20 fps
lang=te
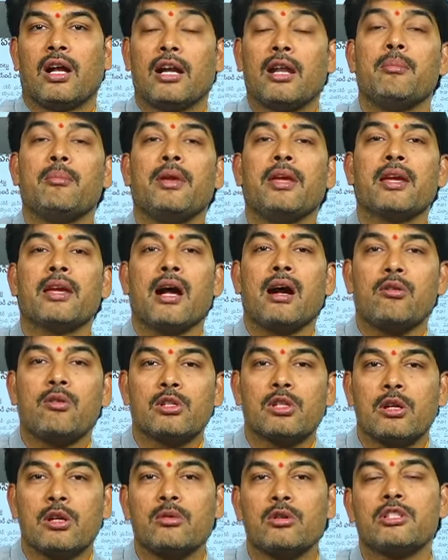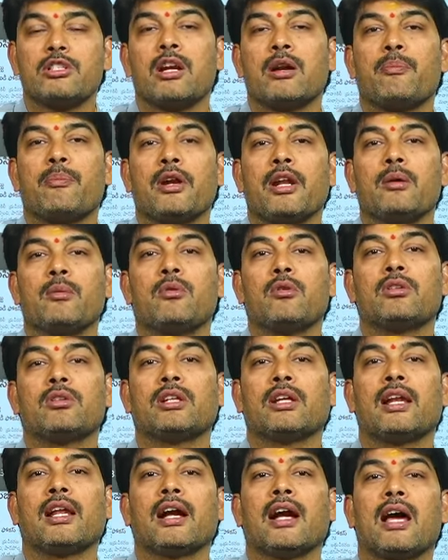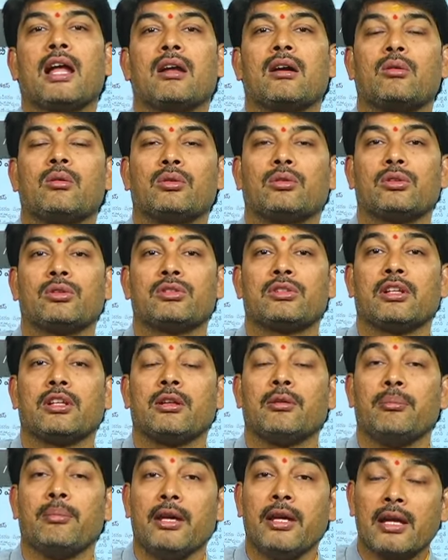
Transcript: అంటే మీకు అవసరం వచ్చినప్పుడేమో తెలంగాణ గుర్తొస్తుంది